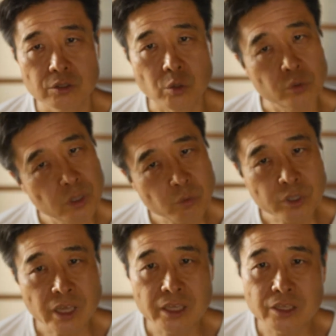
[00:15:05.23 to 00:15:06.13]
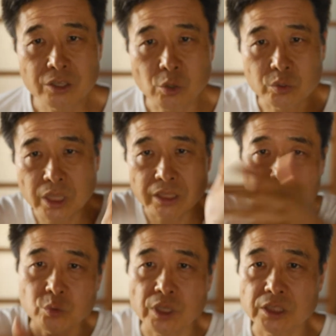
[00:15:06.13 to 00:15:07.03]
とんでもない極端な
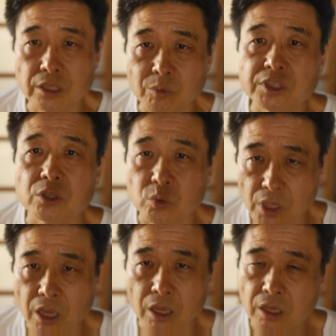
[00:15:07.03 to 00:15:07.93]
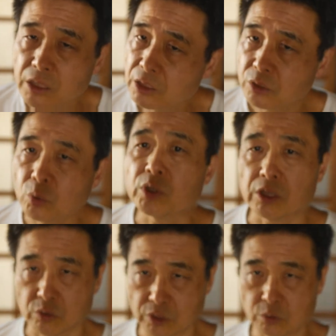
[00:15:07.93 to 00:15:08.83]
人になっちゃってますけどねどう
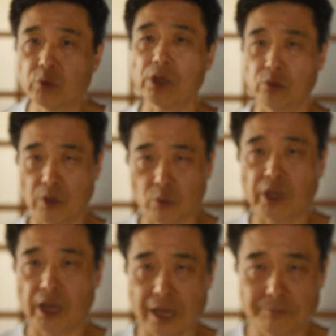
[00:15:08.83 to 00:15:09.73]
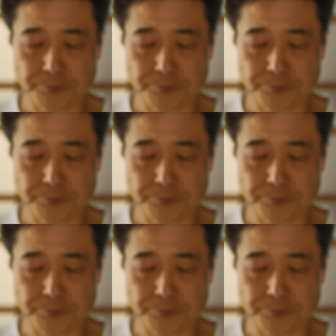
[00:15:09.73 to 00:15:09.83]
なるどうなるのこれから